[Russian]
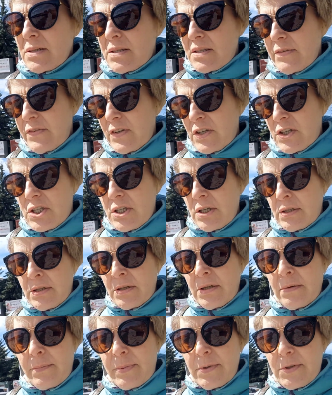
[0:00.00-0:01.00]
Совершенно
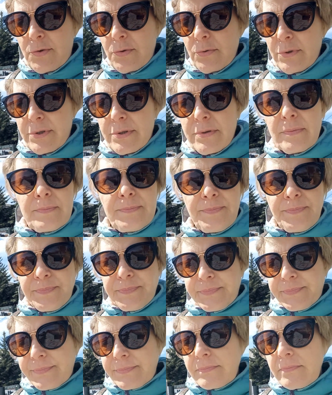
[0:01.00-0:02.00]
не бесюсь
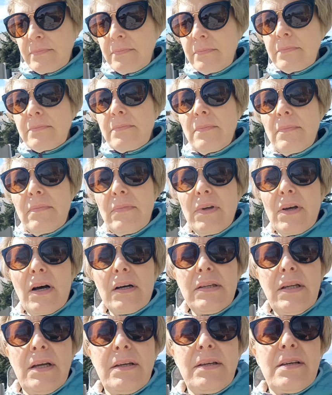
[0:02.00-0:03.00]

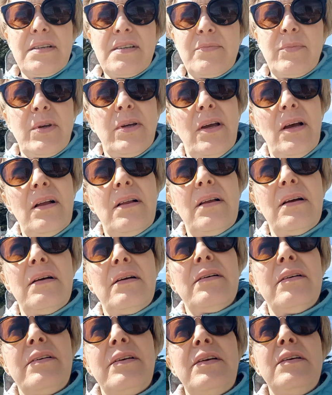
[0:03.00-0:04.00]
никогда не изменяла
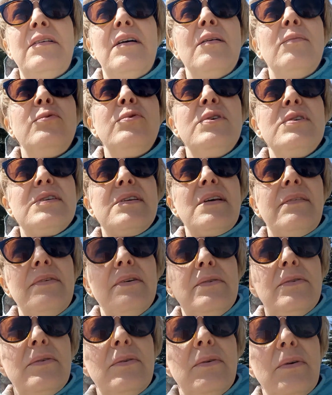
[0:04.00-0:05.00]
и никому не
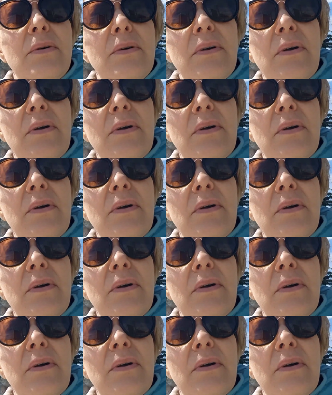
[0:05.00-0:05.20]
советую.